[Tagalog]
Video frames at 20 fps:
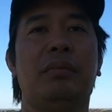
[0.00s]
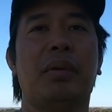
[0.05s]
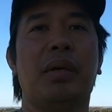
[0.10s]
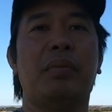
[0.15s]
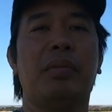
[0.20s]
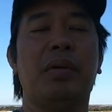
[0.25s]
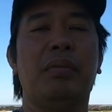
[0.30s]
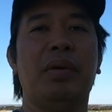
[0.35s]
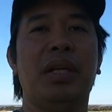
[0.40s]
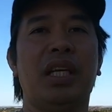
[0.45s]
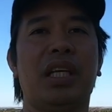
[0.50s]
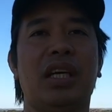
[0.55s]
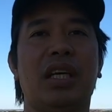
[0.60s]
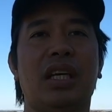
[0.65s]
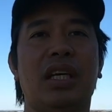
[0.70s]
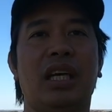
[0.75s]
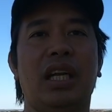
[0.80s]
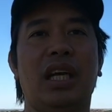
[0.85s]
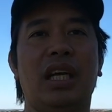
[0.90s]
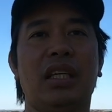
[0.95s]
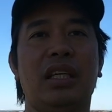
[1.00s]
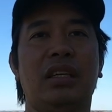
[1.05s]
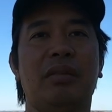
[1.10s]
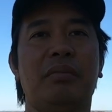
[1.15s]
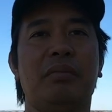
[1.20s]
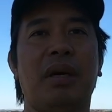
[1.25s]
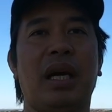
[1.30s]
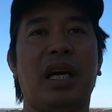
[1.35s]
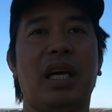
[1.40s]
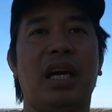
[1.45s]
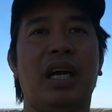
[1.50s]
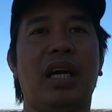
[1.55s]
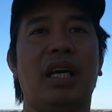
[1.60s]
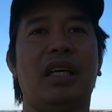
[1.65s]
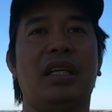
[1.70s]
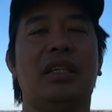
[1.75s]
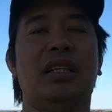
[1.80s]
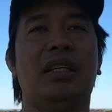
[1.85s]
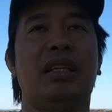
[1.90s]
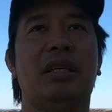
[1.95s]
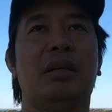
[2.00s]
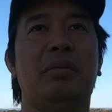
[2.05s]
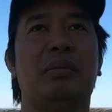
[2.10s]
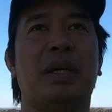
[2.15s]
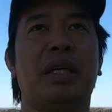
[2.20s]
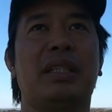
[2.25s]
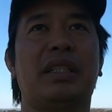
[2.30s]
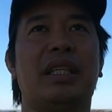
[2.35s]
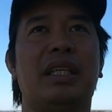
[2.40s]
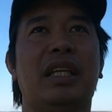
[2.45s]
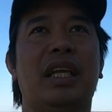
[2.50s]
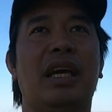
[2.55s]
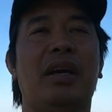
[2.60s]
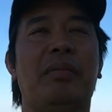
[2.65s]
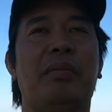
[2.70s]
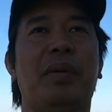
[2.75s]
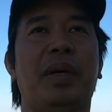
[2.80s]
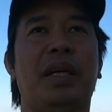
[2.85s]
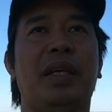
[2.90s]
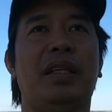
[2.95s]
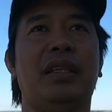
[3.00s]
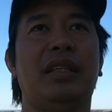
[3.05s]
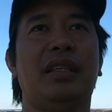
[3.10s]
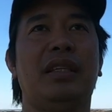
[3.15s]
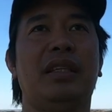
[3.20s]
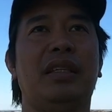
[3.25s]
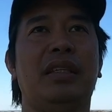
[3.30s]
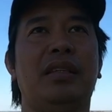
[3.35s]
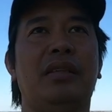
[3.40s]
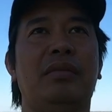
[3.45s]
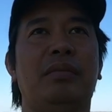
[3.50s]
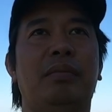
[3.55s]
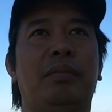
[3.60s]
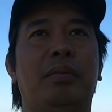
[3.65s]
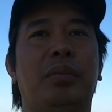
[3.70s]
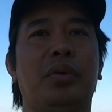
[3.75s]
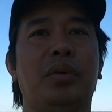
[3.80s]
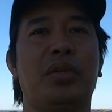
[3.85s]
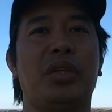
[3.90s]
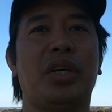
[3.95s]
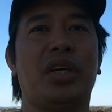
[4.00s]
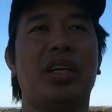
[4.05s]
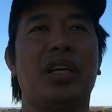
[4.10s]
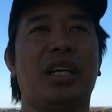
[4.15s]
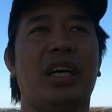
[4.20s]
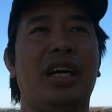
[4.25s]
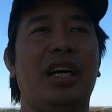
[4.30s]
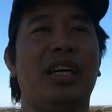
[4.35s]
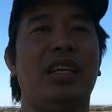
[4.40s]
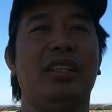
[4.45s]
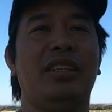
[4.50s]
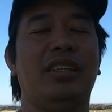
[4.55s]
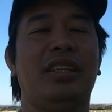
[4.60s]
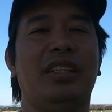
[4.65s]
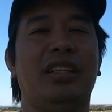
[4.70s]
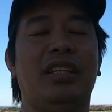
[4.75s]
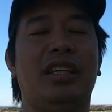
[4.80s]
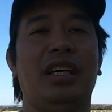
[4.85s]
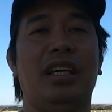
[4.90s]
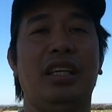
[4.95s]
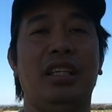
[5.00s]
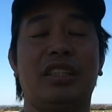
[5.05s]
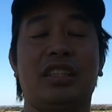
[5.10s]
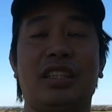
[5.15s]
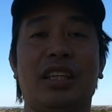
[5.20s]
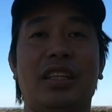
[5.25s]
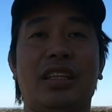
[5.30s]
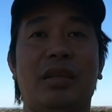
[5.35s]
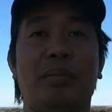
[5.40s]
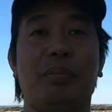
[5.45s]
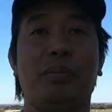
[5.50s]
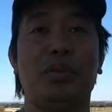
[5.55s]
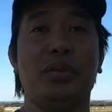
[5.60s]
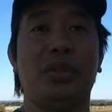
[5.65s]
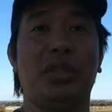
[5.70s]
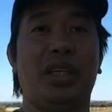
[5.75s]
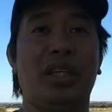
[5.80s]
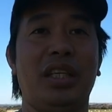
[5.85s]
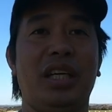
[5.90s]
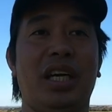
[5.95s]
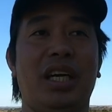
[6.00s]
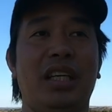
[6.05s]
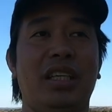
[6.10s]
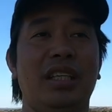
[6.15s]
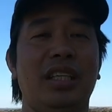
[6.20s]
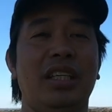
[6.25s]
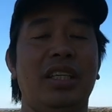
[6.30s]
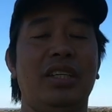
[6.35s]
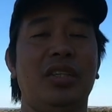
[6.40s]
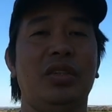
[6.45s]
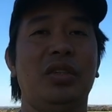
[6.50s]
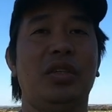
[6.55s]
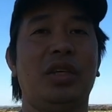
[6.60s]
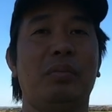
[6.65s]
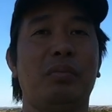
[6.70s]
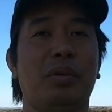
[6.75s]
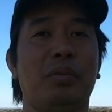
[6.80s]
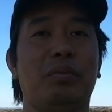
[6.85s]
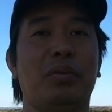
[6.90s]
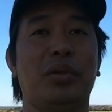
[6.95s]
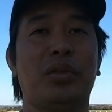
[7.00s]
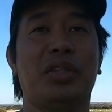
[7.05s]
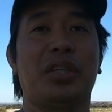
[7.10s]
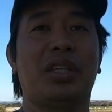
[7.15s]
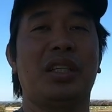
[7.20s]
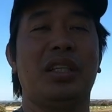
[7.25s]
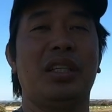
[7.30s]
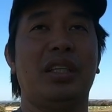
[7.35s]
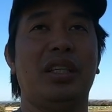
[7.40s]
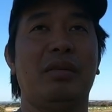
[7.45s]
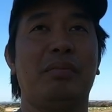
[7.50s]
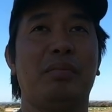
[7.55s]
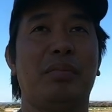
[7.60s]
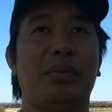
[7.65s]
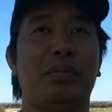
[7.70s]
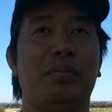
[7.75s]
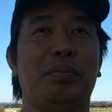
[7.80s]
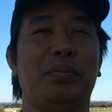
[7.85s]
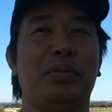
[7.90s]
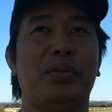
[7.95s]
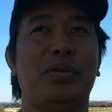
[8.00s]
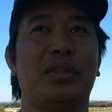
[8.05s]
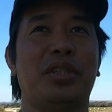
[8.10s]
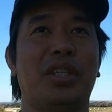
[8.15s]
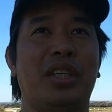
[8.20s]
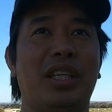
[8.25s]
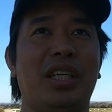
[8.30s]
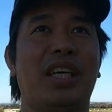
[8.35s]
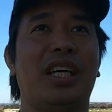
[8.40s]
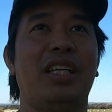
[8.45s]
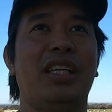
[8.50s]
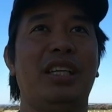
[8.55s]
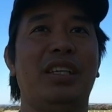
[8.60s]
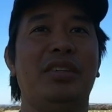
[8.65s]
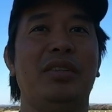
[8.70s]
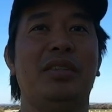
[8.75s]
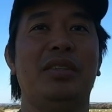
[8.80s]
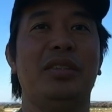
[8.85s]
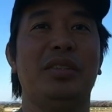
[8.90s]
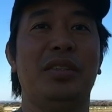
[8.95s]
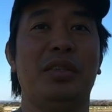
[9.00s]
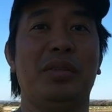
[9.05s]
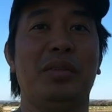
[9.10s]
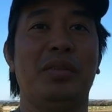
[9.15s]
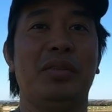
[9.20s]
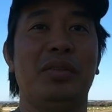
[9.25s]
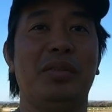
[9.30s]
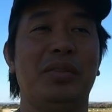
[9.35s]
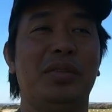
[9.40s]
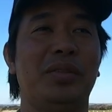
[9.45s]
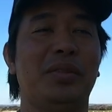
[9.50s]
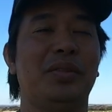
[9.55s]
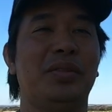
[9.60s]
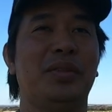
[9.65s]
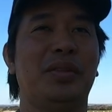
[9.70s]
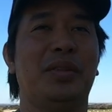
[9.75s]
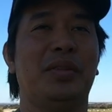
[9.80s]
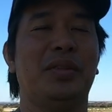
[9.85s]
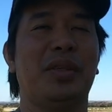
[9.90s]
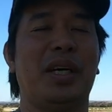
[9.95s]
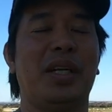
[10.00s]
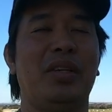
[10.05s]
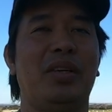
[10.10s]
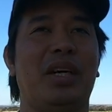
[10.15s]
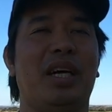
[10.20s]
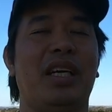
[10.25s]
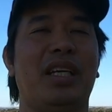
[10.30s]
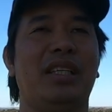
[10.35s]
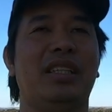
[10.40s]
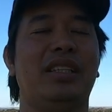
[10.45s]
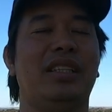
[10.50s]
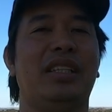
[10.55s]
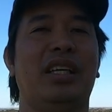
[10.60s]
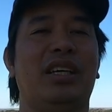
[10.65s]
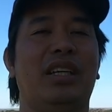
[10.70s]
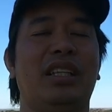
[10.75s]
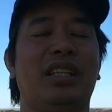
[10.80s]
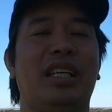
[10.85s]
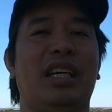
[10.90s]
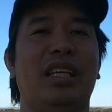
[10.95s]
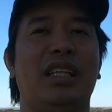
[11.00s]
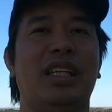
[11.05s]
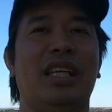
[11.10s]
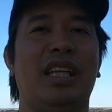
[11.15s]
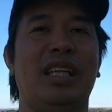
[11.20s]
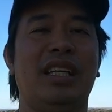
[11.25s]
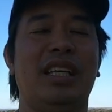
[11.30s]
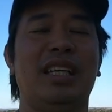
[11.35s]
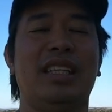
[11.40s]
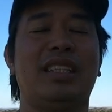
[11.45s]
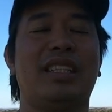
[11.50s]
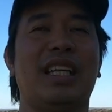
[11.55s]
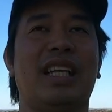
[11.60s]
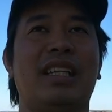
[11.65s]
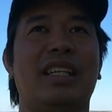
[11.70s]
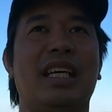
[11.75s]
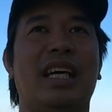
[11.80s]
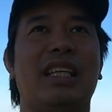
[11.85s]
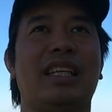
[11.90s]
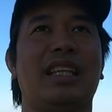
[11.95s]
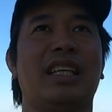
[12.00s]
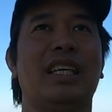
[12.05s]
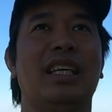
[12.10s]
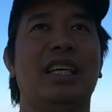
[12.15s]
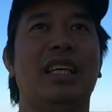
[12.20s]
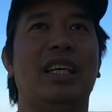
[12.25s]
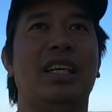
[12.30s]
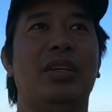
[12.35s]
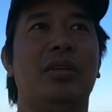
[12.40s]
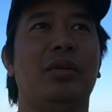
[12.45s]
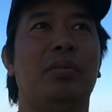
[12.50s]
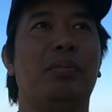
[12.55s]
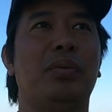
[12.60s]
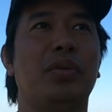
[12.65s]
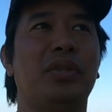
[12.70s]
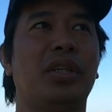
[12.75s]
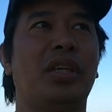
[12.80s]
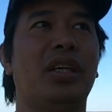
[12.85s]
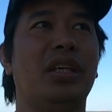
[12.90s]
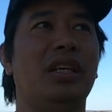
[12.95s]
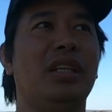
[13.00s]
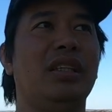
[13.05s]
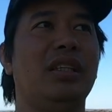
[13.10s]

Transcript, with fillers: magmi-milking ka lang ng baka pag sinabing pusher ka, it's not the pusher na yung nagpo-push nagpo-pusher ka ng nung nung ano ah, na, na, na, it's not that. Yung pusher